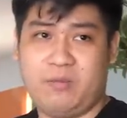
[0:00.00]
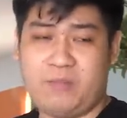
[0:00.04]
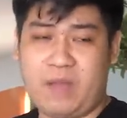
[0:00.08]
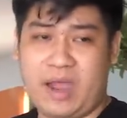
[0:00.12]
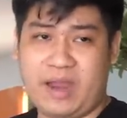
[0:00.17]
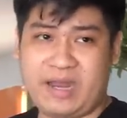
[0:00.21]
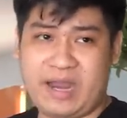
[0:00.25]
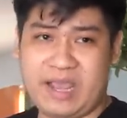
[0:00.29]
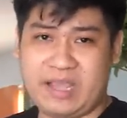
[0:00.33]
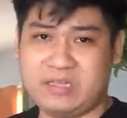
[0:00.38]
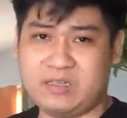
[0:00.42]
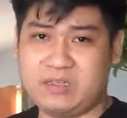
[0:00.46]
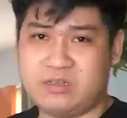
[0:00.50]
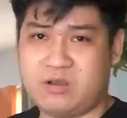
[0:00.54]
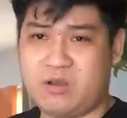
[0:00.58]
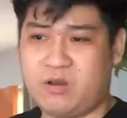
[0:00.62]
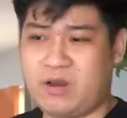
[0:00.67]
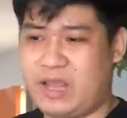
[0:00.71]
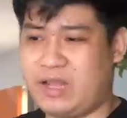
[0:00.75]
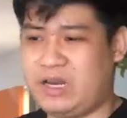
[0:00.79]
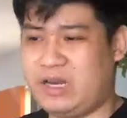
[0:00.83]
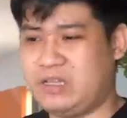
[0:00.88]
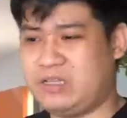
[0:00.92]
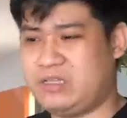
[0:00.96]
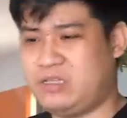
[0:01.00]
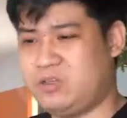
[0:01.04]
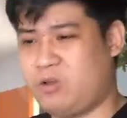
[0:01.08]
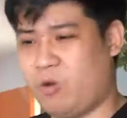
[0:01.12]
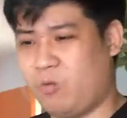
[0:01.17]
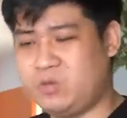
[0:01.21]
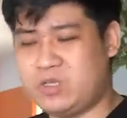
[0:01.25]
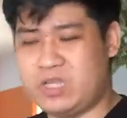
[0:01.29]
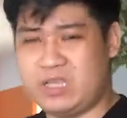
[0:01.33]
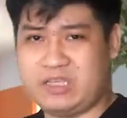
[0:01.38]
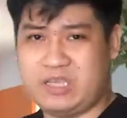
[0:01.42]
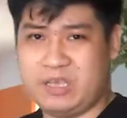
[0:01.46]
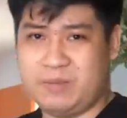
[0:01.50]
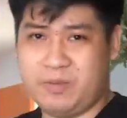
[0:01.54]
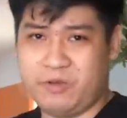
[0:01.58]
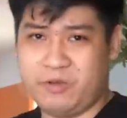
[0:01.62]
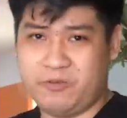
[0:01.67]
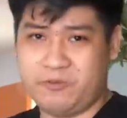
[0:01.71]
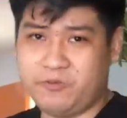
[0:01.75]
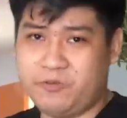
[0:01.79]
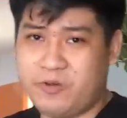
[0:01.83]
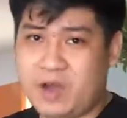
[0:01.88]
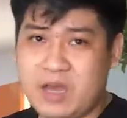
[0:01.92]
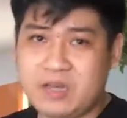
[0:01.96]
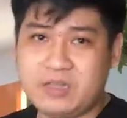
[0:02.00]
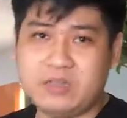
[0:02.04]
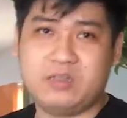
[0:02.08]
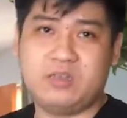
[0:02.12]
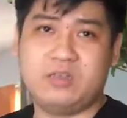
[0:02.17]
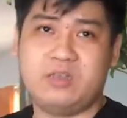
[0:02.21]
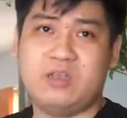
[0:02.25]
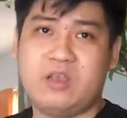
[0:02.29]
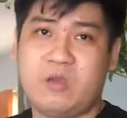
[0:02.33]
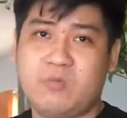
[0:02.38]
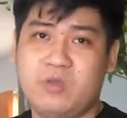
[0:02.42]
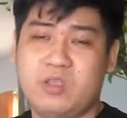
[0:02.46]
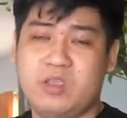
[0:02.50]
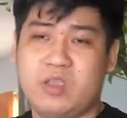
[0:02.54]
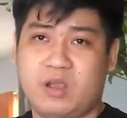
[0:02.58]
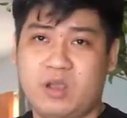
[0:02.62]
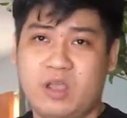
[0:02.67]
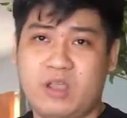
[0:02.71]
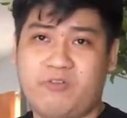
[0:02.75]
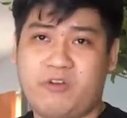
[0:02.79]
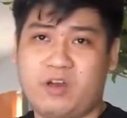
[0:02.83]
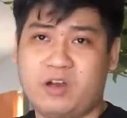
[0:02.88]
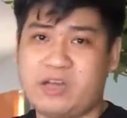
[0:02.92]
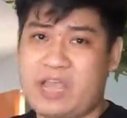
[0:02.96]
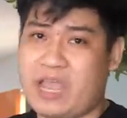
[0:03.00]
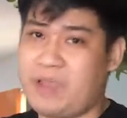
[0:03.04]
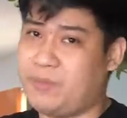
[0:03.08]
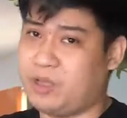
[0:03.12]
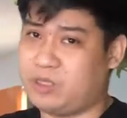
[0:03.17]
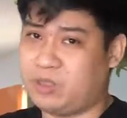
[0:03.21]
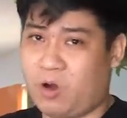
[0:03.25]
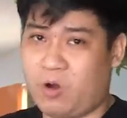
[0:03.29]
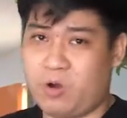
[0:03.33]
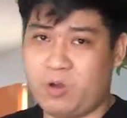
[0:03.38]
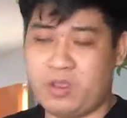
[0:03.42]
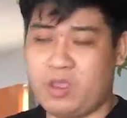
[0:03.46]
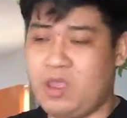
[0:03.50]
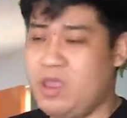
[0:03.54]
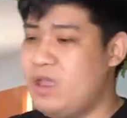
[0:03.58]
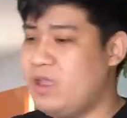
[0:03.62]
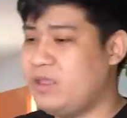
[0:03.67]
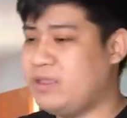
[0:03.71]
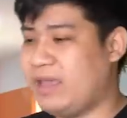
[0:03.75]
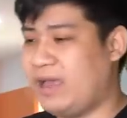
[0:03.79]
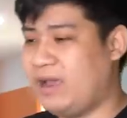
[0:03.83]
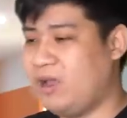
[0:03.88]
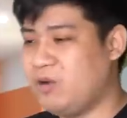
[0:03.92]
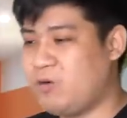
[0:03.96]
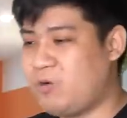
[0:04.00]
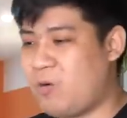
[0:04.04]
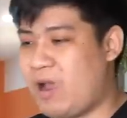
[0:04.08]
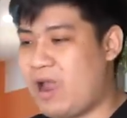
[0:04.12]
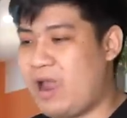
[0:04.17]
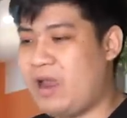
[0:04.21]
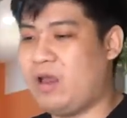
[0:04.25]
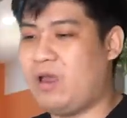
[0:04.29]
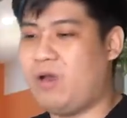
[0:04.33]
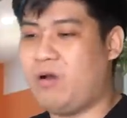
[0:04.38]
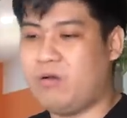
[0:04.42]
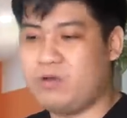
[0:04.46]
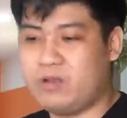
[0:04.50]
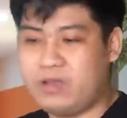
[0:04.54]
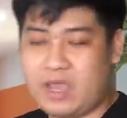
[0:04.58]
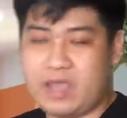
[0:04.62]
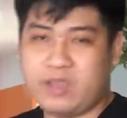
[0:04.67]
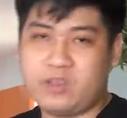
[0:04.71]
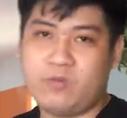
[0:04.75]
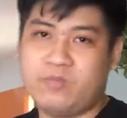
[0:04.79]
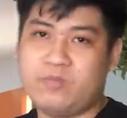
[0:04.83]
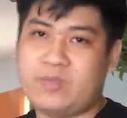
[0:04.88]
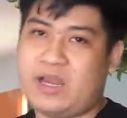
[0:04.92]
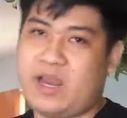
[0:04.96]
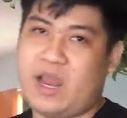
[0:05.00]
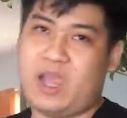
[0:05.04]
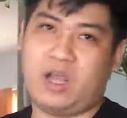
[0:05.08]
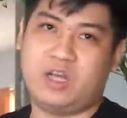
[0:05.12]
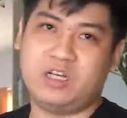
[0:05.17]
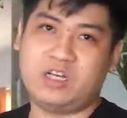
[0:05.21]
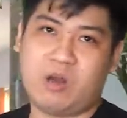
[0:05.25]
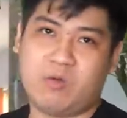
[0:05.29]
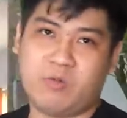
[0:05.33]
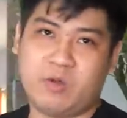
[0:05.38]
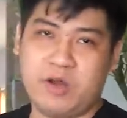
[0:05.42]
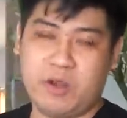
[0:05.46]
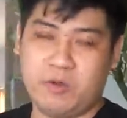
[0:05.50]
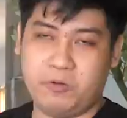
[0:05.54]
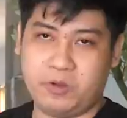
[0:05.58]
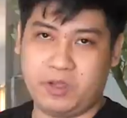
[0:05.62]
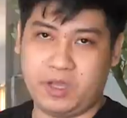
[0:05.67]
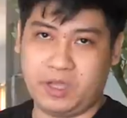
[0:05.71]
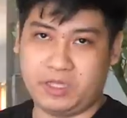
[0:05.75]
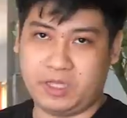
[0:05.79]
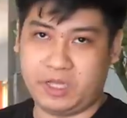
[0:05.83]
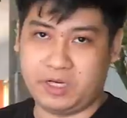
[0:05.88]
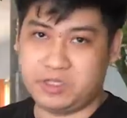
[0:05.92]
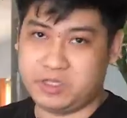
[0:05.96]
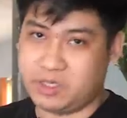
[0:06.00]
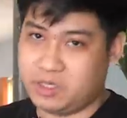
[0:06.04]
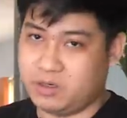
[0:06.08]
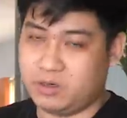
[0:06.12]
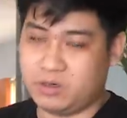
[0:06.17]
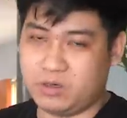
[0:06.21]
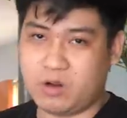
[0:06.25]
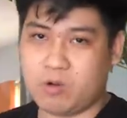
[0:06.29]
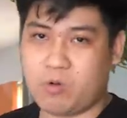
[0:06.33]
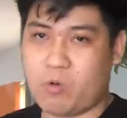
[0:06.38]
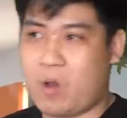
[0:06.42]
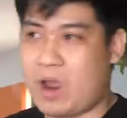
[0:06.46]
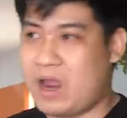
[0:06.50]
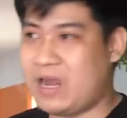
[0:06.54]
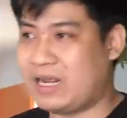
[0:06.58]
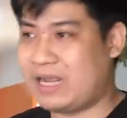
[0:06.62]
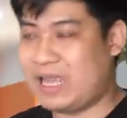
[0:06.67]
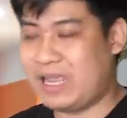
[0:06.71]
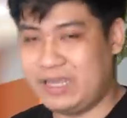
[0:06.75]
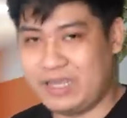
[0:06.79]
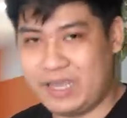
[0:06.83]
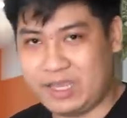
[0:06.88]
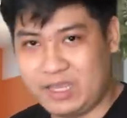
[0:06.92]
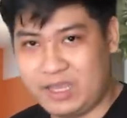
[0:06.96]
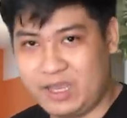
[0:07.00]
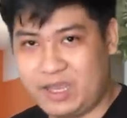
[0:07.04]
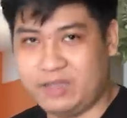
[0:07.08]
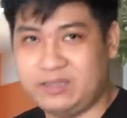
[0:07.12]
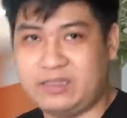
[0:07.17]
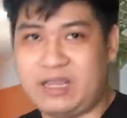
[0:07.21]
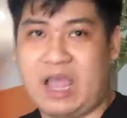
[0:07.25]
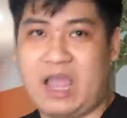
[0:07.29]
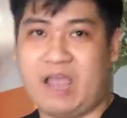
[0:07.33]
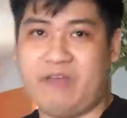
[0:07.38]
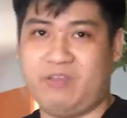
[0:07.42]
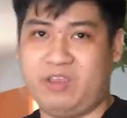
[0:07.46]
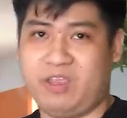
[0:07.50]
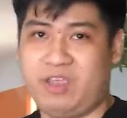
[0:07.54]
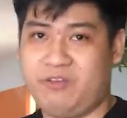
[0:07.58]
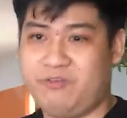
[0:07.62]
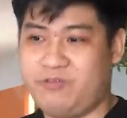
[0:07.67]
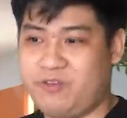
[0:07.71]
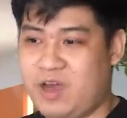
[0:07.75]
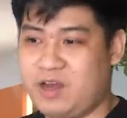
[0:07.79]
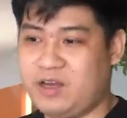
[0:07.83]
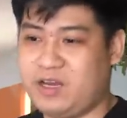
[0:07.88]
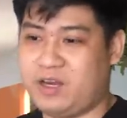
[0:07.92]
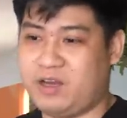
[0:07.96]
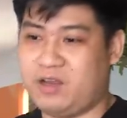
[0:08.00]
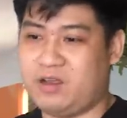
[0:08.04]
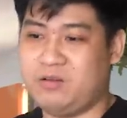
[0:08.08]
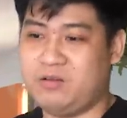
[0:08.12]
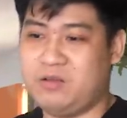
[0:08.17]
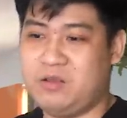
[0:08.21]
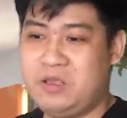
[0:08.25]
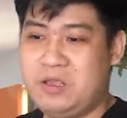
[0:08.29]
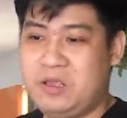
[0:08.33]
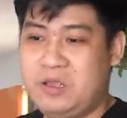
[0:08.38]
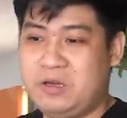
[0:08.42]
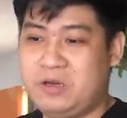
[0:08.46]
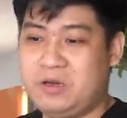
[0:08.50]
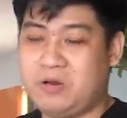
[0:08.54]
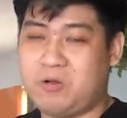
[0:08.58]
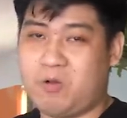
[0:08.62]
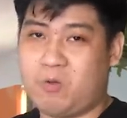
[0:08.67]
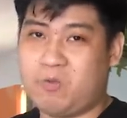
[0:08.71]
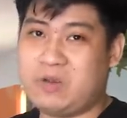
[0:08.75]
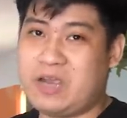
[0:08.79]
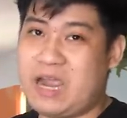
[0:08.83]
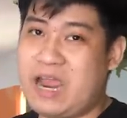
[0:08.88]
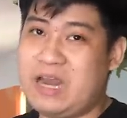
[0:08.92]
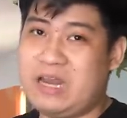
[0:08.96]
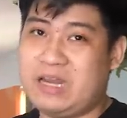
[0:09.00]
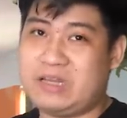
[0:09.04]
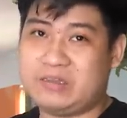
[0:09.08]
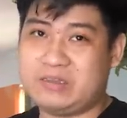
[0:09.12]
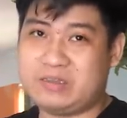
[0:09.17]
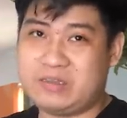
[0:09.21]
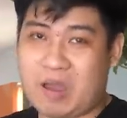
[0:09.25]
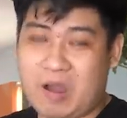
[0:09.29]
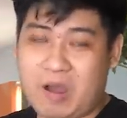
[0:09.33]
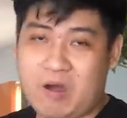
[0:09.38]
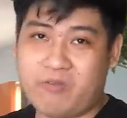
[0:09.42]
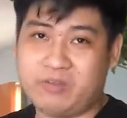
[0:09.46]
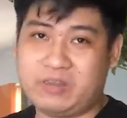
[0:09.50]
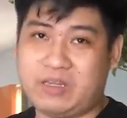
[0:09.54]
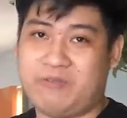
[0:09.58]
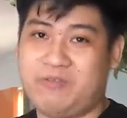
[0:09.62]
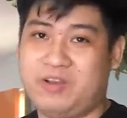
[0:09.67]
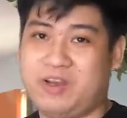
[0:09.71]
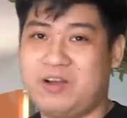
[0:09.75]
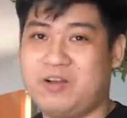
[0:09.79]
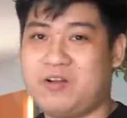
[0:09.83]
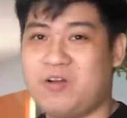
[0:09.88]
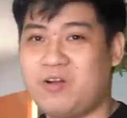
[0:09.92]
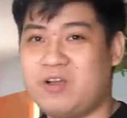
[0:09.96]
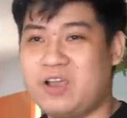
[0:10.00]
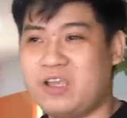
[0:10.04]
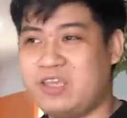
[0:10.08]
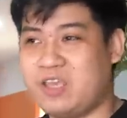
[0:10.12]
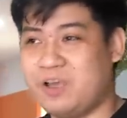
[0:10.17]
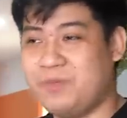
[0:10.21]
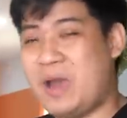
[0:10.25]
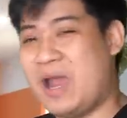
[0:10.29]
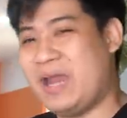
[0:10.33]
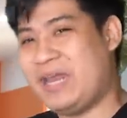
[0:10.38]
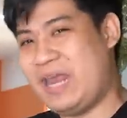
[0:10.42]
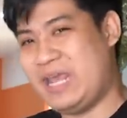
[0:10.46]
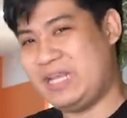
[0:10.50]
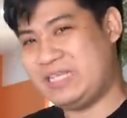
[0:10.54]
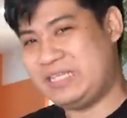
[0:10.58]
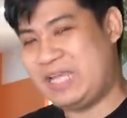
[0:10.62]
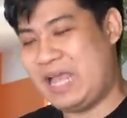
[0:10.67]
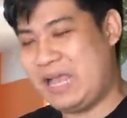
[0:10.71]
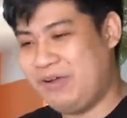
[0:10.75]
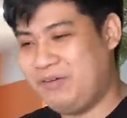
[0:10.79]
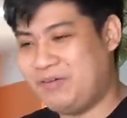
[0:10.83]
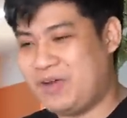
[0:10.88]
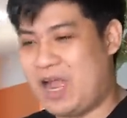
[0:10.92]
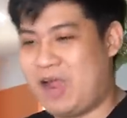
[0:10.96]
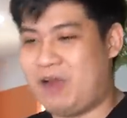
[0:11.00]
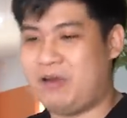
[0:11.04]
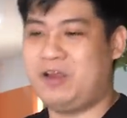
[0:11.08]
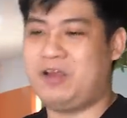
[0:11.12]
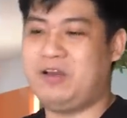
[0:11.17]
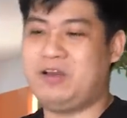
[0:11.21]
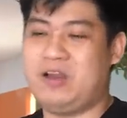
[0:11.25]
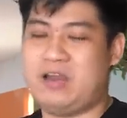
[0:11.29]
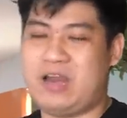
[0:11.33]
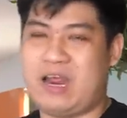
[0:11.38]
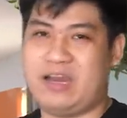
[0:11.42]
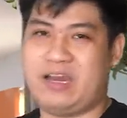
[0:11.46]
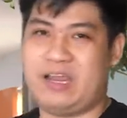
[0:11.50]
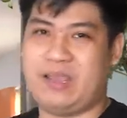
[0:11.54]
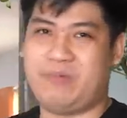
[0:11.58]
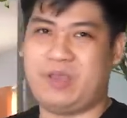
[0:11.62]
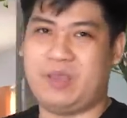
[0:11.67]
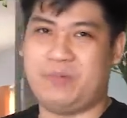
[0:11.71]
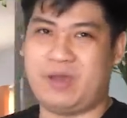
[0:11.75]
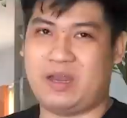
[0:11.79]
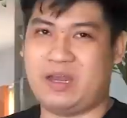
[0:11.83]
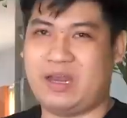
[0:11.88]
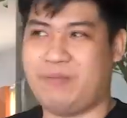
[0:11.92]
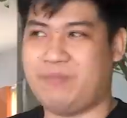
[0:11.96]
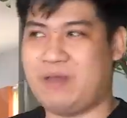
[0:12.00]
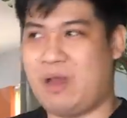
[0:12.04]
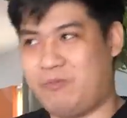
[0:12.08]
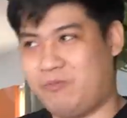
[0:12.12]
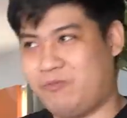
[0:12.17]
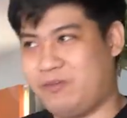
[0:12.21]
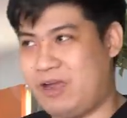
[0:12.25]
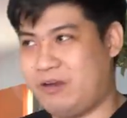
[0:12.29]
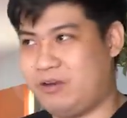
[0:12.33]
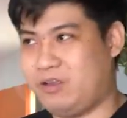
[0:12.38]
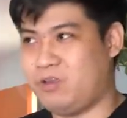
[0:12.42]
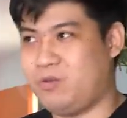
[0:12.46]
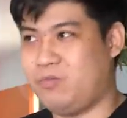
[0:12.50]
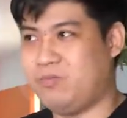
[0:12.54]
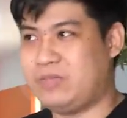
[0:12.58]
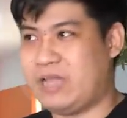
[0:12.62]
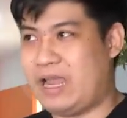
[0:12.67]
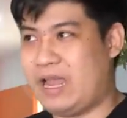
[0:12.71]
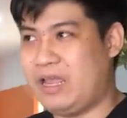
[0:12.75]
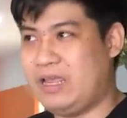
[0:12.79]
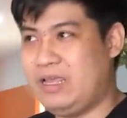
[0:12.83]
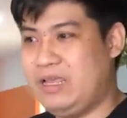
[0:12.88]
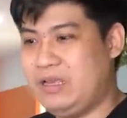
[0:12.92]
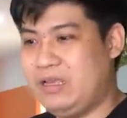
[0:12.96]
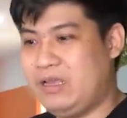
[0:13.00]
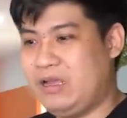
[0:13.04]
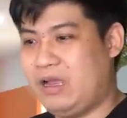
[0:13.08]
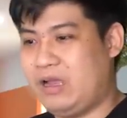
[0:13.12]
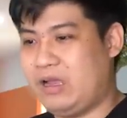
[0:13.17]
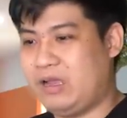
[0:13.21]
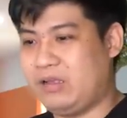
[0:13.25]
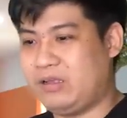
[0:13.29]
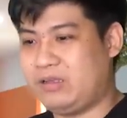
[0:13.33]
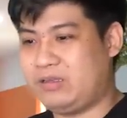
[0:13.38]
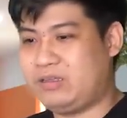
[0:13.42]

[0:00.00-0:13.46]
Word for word: Binance có lẽ là cũng sẽ chỉ bị phớt giống như những cái phớt khác mà thôi chẳng qua là ok chúng ta đang ở trong cái điều kiện thị trường nó quá là khắc nghiệt như hiện tại và những cái phớt này nó nó cũng khá là to tại vì nó có cái chữ Binance gắn vào đó nên anh em khi mà anh em đọc vào thì chúng ta uh,